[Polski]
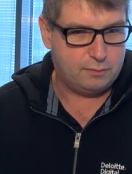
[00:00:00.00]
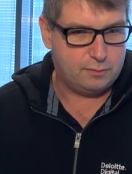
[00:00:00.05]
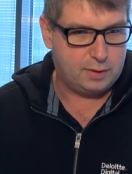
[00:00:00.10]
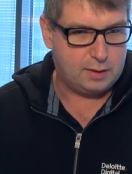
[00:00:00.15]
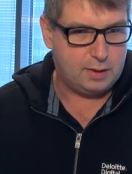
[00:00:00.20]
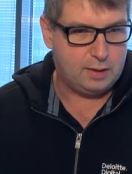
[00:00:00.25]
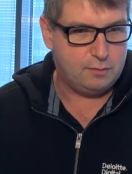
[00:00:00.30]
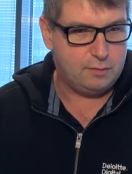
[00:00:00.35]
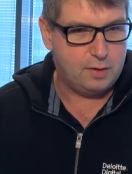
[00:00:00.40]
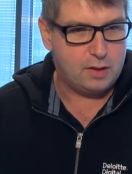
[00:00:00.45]

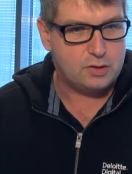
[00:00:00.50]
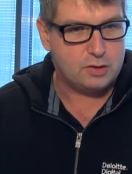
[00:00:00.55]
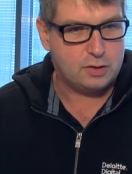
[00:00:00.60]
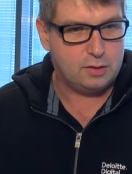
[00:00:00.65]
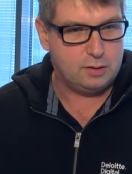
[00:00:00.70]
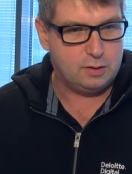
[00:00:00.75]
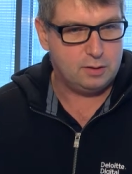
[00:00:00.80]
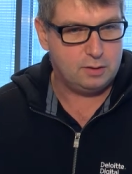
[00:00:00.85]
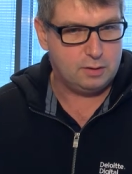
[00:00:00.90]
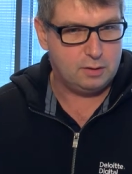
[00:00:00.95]
takiej
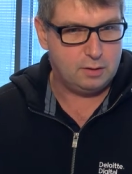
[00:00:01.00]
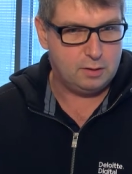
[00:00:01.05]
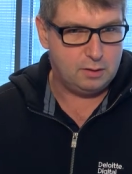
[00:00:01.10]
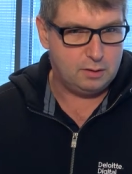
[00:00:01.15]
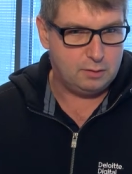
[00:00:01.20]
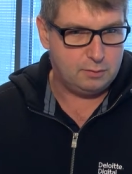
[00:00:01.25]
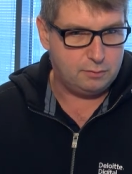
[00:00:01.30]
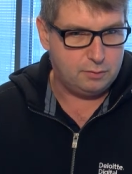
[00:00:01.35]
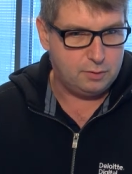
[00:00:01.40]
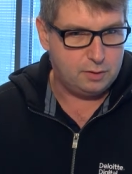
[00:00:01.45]
większej
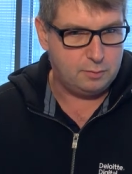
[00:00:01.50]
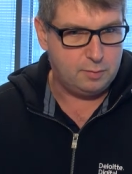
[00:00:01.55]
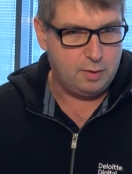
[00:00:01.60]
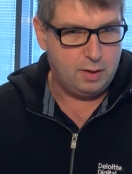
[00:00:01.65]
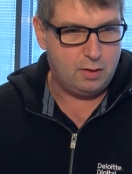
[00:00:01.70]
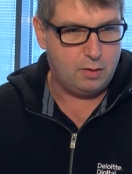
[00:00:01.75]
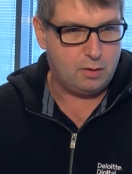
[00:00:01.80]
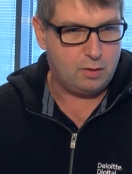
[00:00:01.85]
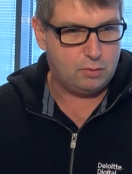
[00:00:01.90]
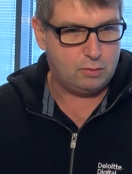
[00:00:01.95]
e,
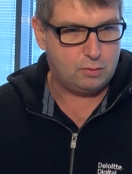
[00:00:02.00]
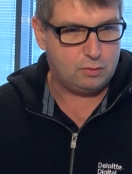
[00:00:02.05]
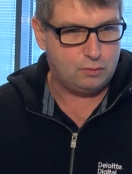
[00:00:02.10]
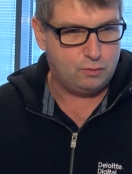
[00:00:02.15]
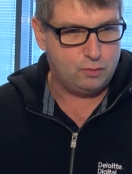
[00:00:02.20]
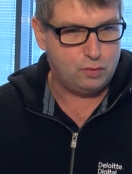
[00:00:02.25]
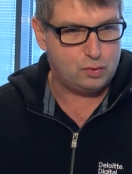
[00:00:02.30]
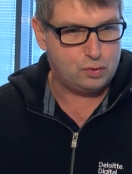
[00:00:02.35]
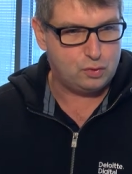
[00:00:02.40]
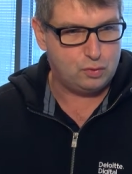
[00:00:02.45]
firmie około
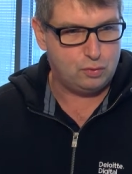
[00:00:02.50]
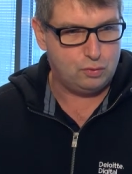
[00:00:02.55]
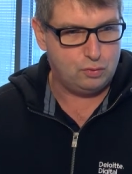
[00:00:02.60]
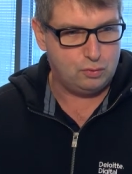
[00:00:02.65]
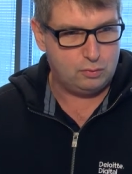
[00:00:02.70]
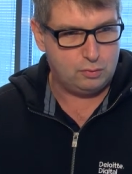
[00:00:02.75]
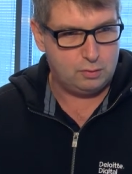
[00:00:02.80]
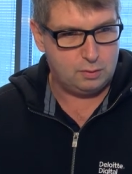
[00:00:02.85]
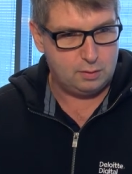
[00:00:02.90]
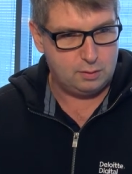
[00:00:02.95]
200
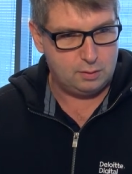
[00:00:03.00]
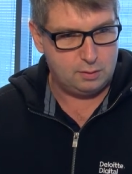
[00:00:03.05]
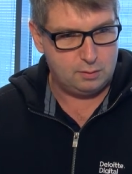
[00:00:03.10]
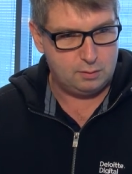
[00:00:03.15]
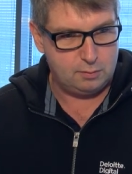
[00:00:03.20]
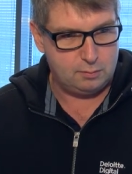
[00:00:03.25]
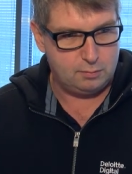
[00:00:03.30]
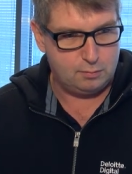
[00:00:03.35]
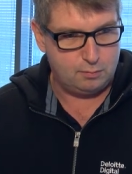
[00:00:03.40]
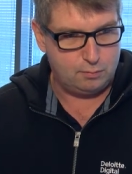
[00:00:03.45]
e,
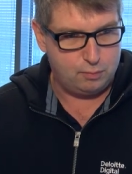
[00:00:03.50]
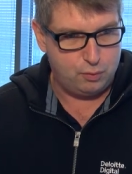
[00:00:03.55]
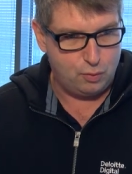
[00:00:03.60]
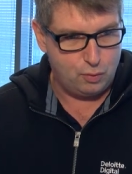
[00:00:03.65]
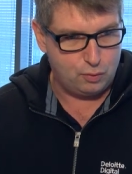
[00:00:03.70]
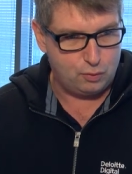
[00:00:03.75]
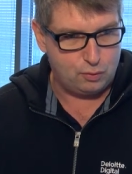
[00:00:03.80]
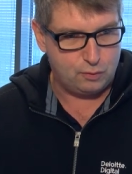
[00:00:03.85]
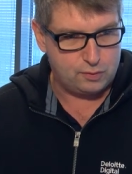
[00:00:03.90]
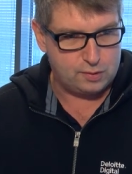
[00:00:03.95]

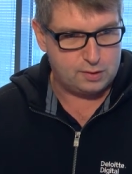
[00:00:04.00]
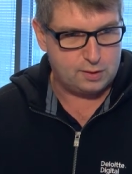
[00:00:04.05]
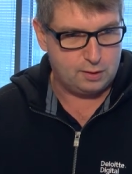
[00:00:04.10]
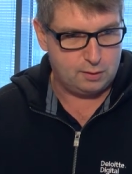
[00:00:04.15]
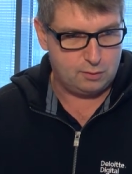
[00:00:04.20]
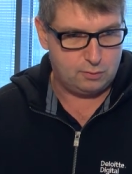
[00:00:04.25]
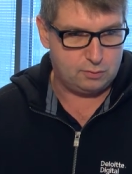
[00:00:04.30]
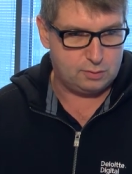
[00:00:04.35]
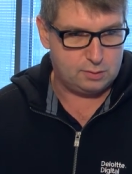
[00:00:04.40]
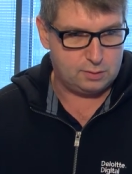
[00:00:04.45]
punktów
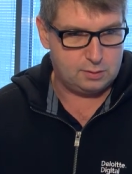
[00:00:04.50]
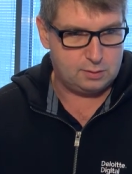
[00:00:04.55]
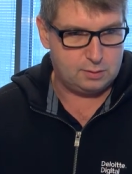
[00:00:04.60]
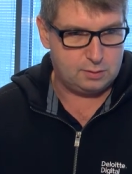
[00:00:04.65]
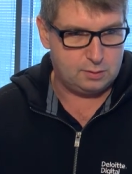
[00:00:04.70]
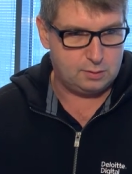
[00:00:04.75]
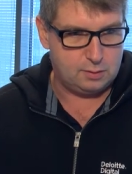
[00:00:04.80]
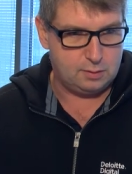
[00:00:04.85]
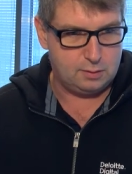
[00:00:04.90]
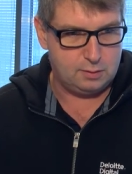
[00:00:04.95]
styku
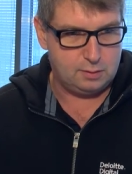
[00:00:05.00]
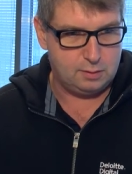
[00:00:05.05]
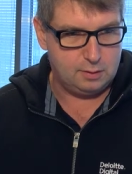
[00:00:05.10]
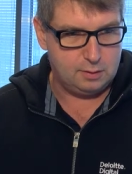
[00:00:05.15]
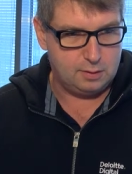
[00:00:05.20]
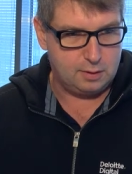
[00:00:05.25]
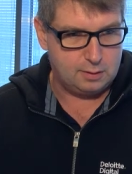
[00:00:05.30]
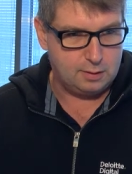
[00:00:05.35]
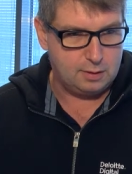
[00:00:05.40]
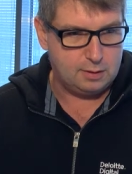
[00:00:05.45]
z e,
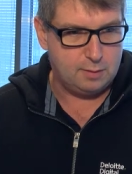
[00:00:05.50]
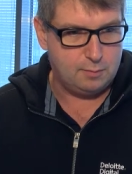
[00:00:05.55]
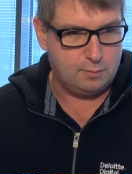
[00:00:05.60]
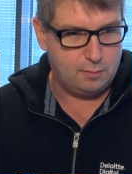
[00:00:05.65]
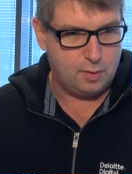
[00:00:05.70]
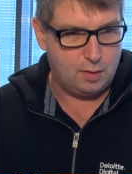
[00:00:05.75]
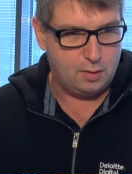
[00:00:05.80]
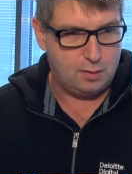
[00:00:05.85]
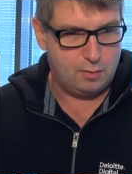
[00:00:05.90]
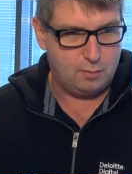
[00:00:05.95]
internetem
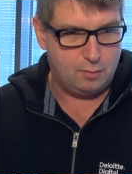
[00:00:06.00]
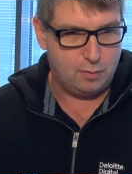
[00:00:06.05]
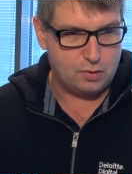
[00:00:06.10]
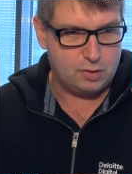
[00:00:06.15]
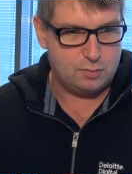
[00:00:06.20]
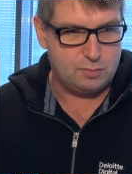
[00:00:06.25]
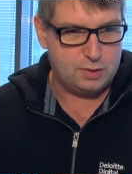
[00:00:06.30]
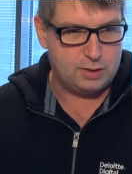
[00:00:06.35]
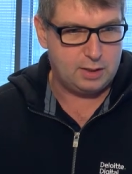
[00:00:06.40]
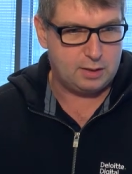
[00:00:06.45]

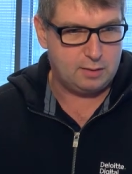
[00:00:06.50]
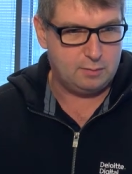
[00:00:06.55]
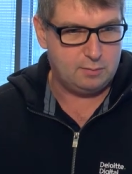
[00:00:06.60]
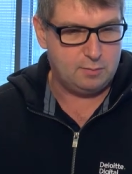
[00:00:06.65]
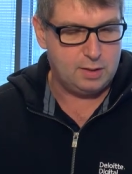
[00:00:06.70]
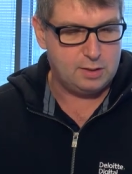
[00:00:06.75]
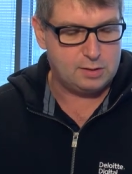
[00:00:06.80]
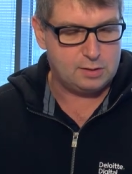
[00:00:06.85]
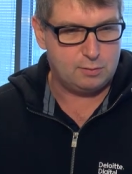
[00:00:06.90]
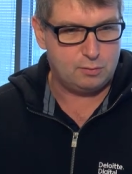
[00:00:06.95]
może być takim
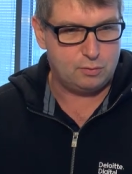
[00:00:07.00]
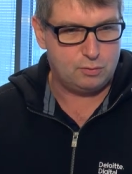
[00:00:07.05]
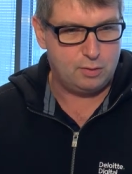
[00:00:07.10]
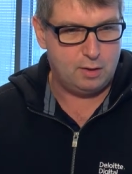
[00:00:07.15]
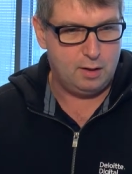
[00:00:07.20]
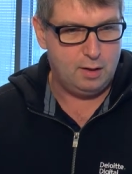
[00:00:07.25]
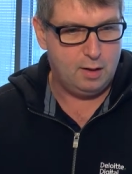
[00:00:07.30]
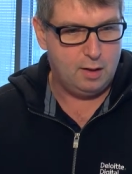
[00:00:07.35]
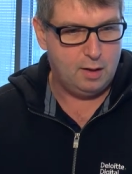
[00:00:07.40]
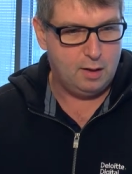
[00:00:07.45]
miejscem,
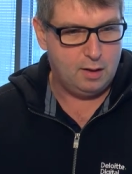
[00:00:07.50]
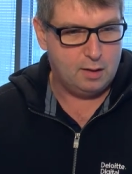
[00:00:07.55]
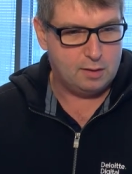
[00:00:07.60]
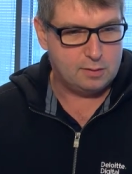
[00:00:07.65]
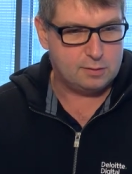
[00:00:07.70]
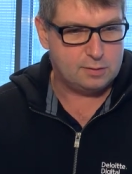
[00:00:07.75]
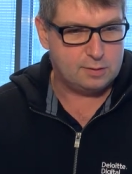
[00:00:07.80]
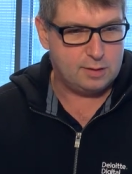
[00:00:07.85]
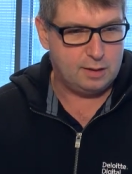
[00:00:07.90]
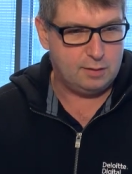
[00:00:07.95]
które
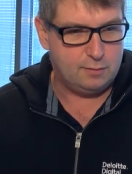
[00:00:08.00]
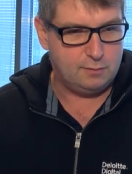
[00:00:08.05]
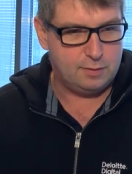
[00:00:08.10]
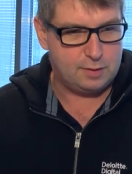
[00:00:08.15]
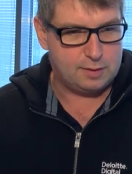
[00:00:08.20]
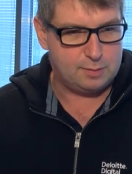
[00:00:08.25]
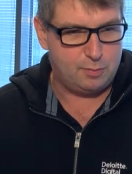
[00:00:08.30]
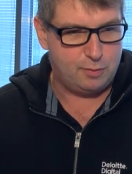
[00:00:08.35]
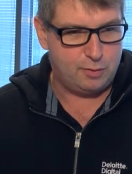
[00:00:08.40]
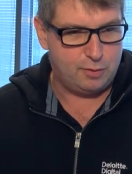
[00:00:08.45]
zostanie
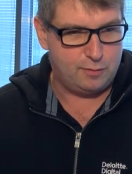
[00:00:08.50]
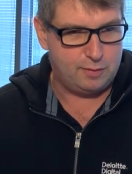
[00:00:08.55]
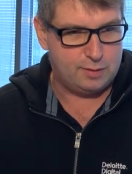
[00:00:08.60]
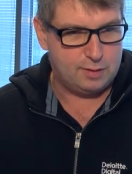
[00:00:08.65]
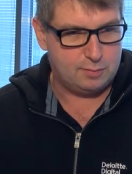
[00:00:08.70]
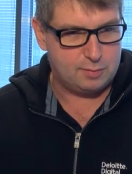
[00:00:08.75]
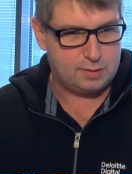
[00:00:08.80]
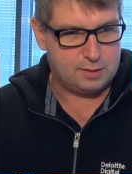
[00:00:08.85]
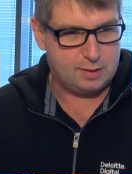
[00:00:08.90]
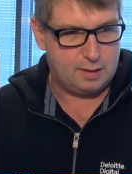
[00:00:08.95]

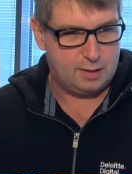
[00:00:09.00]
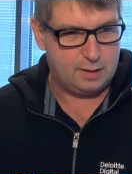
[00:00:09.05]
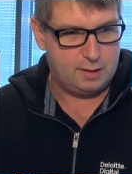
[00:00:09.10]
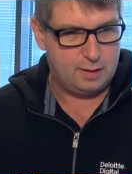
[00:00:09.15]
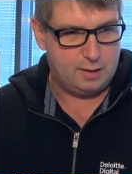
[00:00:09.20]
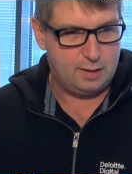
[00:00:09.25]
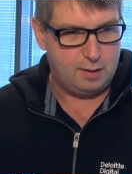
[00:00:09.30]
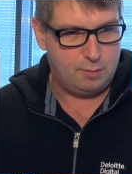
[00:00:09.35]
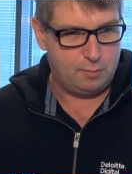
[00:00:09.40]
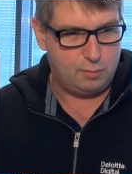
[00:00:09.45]
wyeksplorowane przez
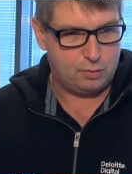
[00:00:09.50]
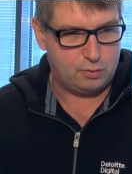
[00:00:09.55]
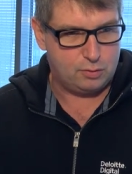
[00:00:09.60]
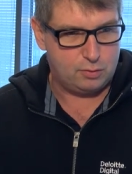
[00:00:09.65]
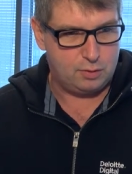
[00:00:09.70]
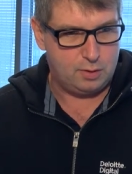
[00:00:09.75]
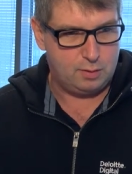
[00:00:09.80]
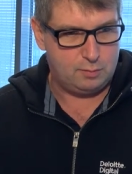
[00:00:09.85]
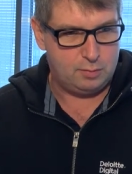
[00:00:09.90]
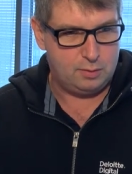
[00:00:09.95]
hakera po
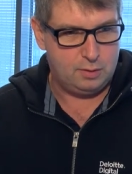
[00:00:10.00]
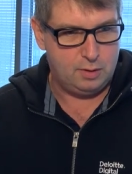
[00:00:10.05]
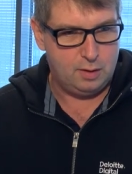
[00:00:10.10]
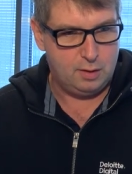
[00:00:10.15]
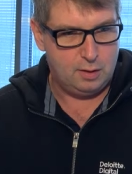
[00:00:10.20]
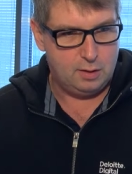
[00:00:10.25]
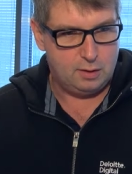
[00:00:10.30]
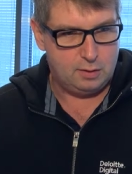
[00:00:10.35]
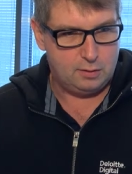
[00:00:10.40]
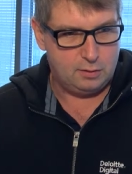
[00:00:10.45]
to, aby
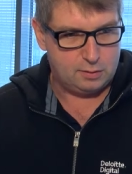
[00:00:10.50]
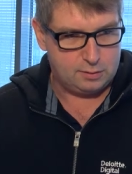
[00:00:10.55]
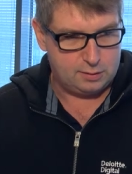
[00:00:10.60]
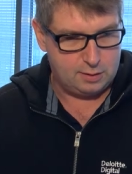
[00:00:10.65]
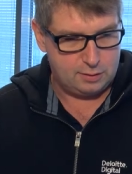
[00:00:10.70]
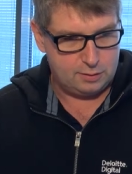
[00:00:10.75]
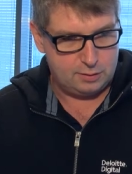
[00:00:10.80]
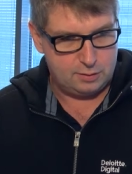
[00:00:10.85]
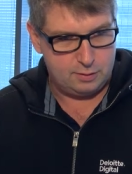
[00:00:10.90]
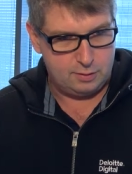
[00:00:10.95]

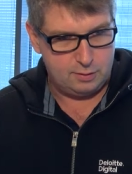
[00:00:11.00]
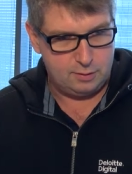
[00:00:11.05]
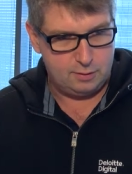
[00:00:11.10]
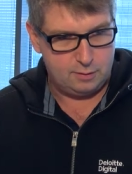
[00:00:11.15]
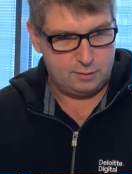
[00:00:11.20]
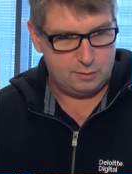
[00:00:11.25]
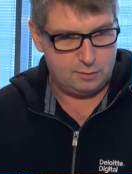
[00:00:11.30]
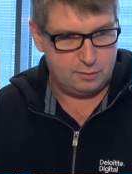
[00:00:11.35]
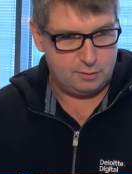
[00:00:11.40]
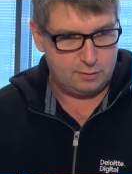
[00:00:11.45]
dostać się
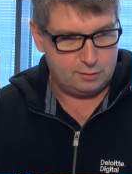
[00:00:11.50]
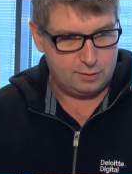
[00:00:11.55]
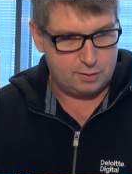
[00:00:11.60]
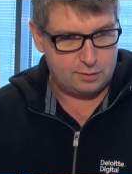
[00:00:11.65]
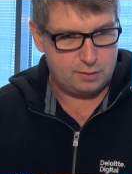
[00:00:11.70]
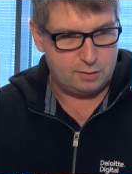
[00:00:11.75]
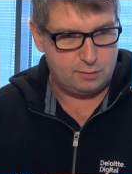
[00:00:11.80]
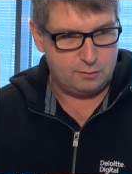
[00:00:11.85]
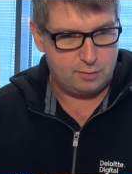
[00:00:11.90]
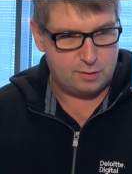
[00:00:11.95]
do
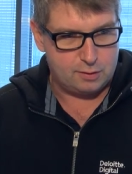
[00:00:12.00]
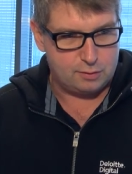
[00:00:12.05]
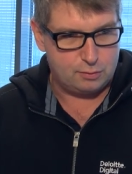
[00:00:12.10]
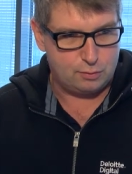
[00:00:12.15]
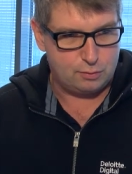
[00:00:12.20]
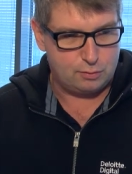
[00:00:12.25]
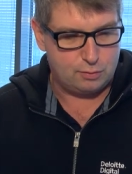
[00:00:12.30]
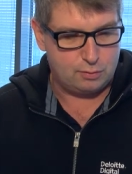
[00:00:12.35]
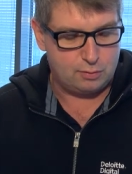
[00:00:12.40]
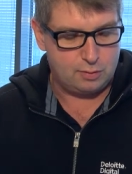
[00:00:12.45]
naszej
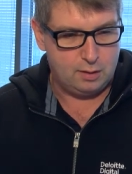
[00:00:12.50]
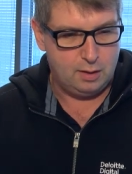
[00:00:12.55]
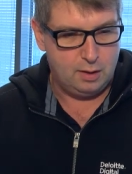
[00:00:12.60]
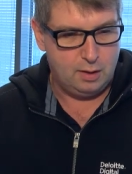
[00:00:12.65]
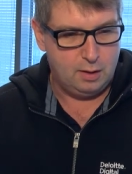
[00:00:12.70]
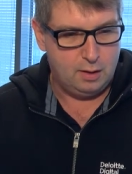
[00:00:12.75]
infrastruktury.